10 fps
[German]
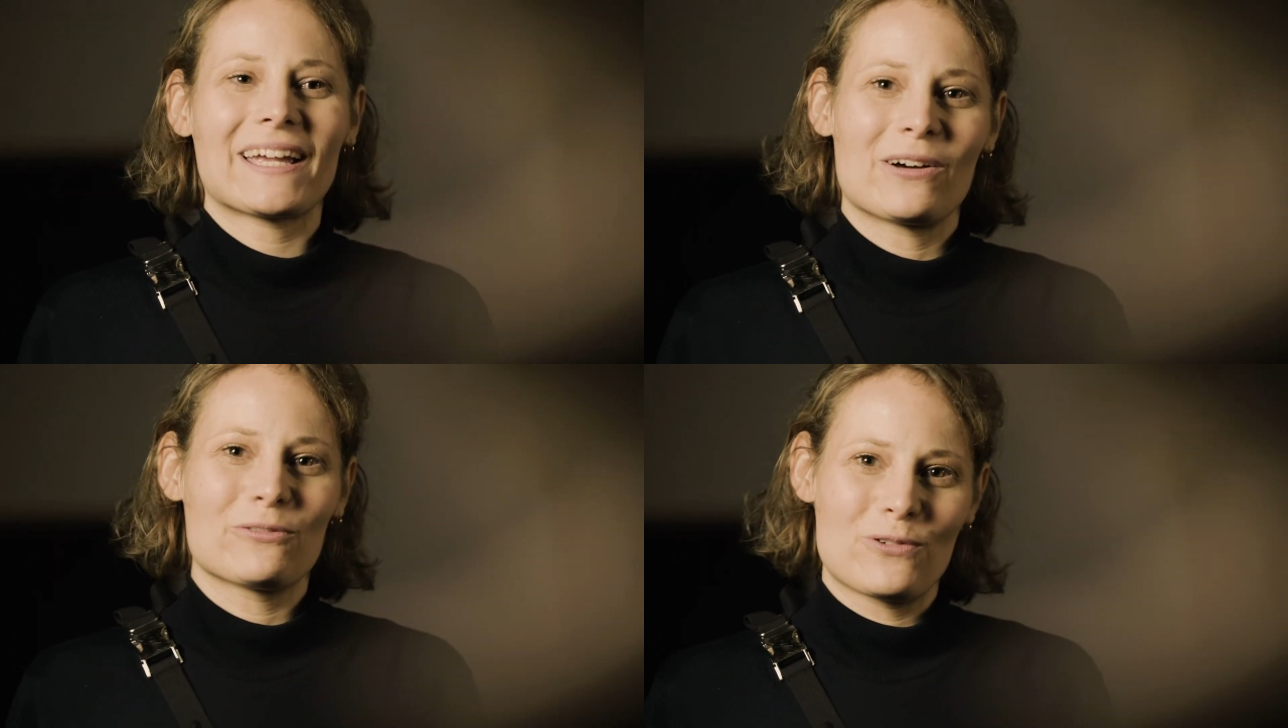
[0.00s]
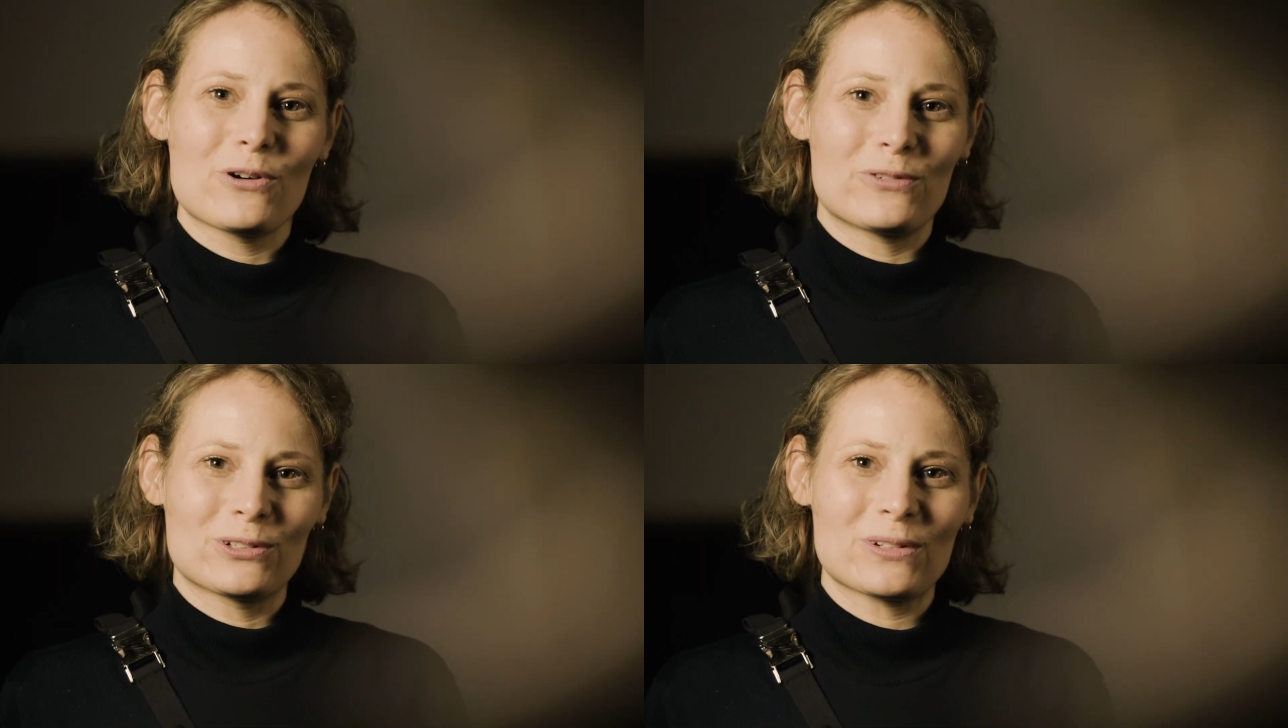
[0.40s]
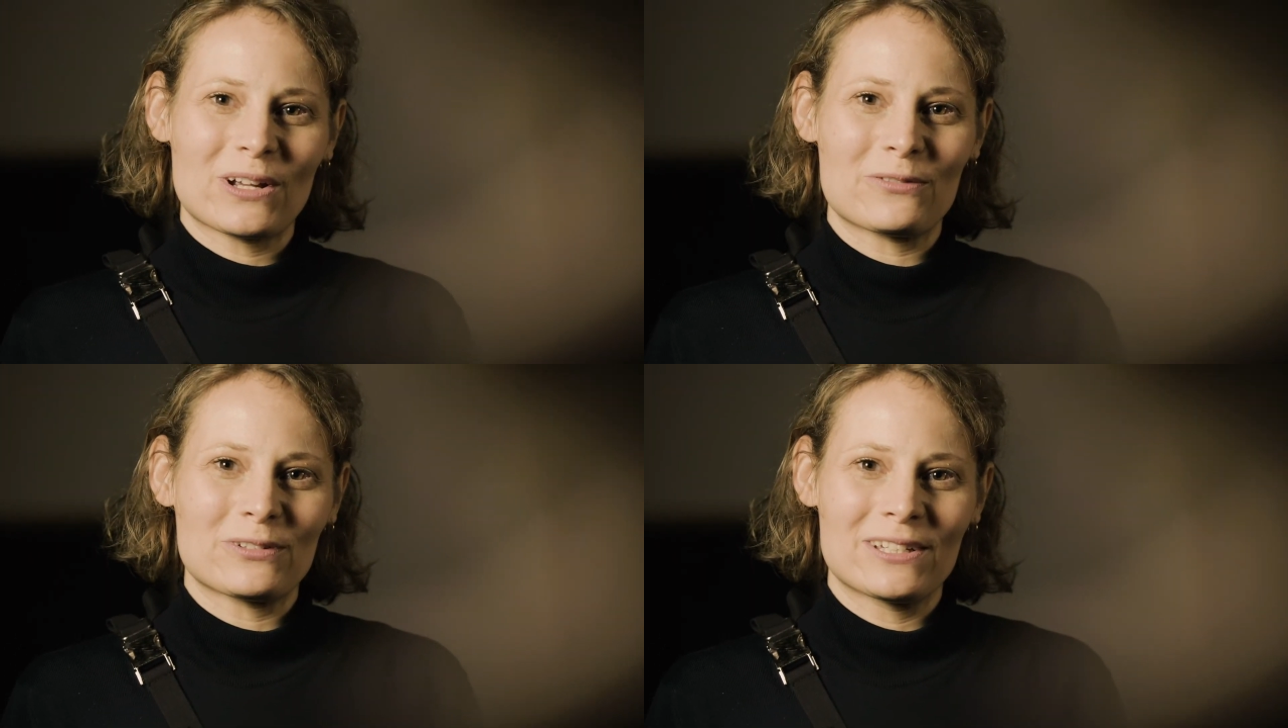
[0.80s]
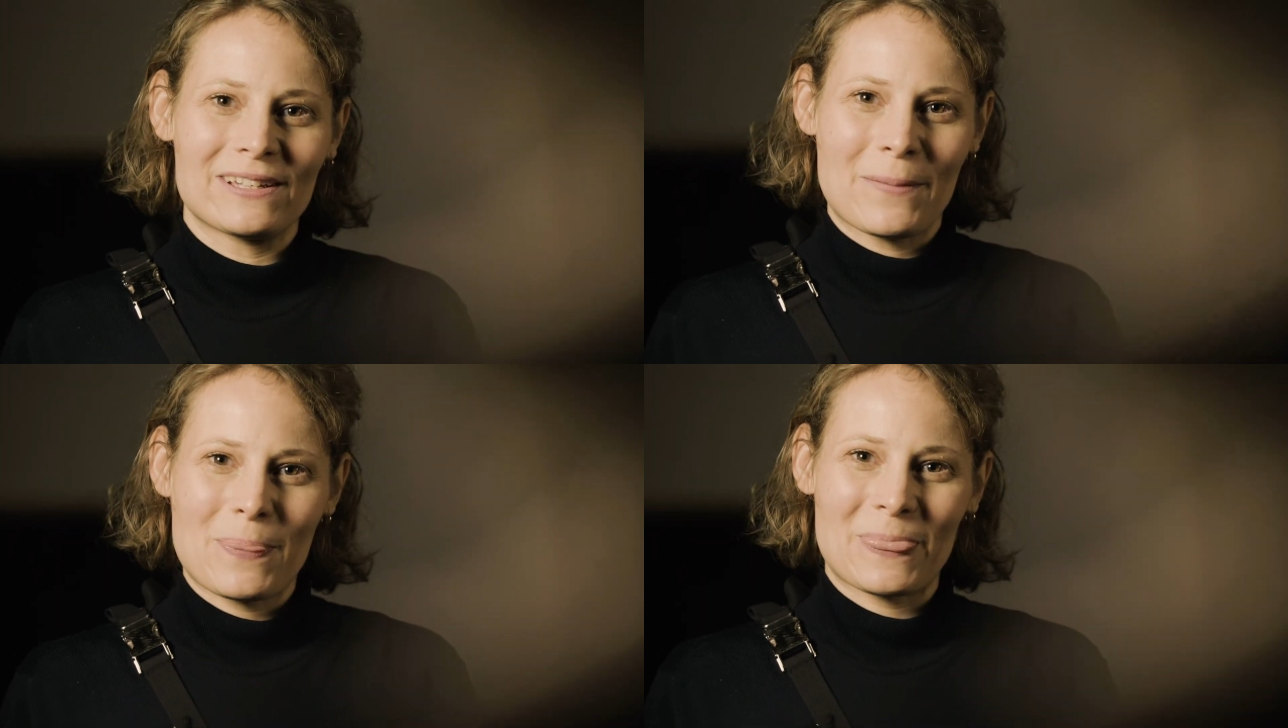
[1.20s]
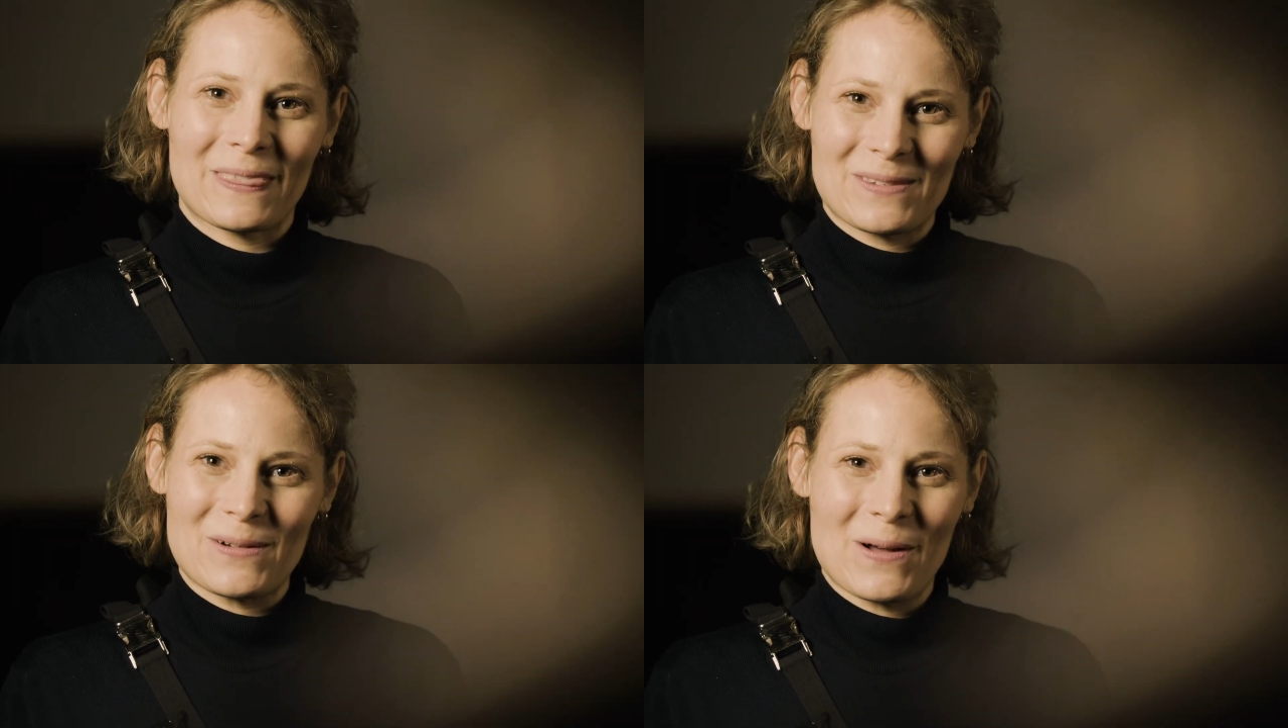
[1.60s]
ich habe vor Fotografie ähm,
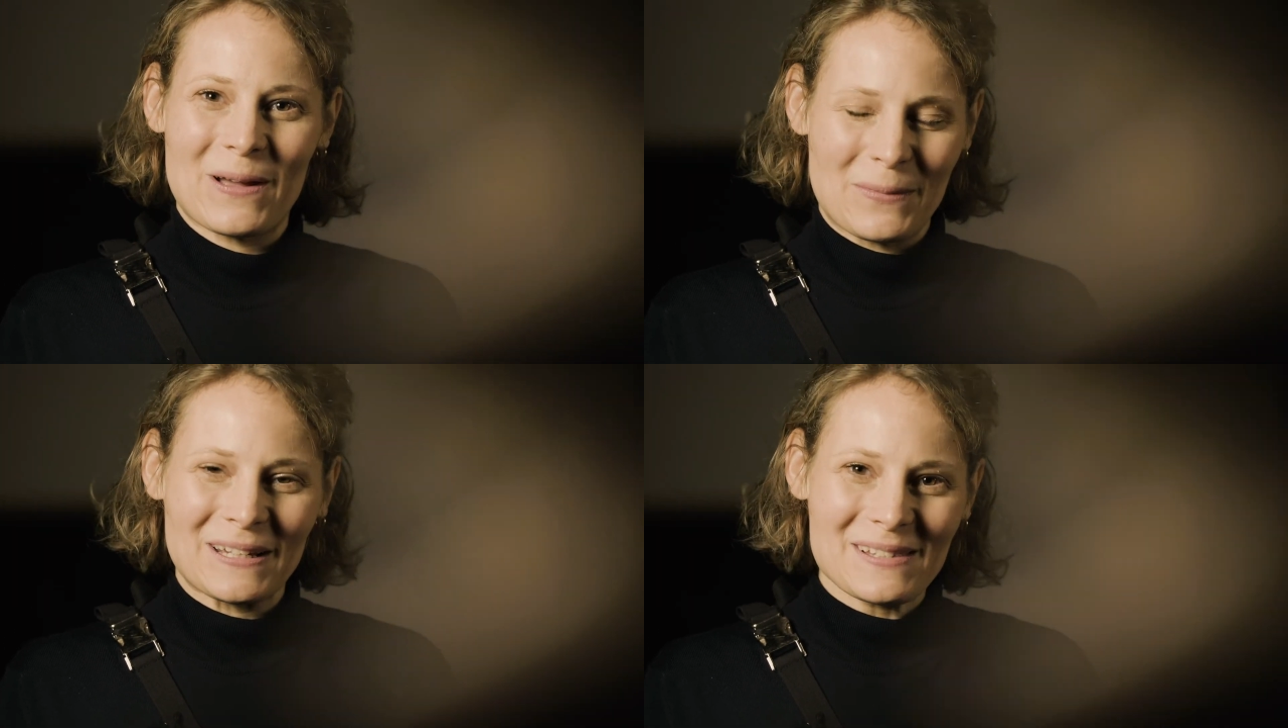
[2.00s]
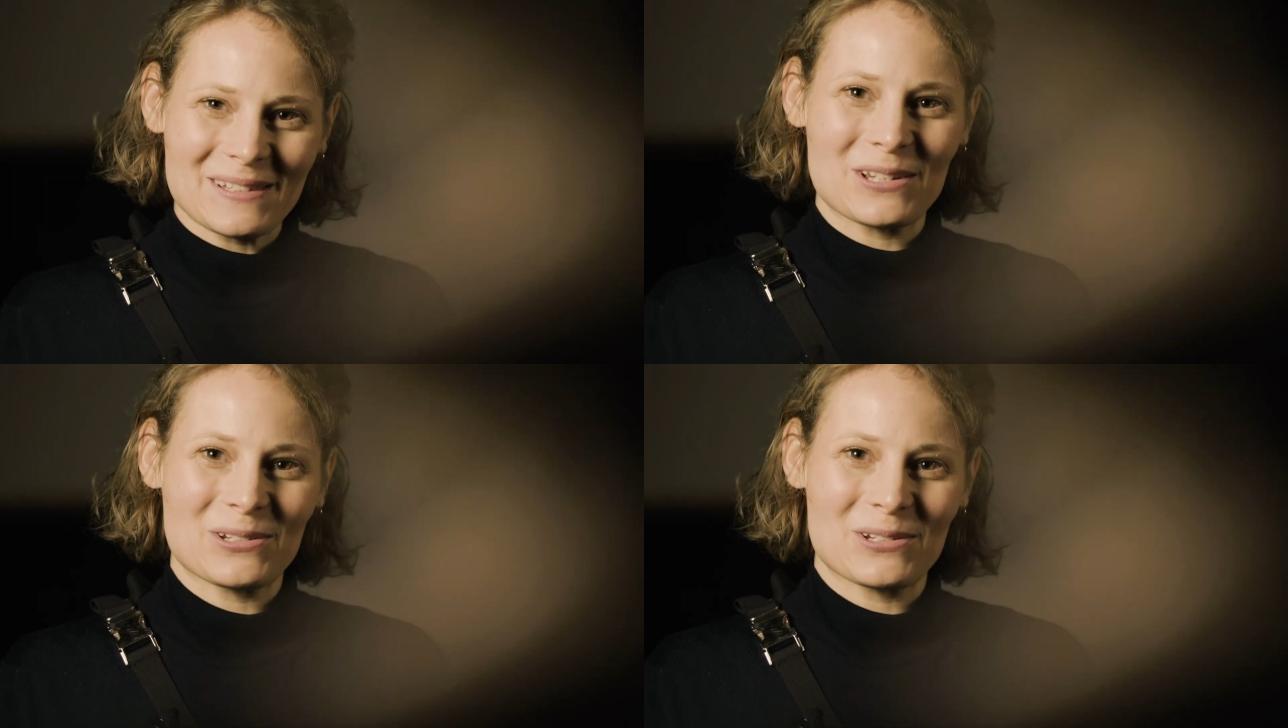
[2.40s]
sogar Germanistik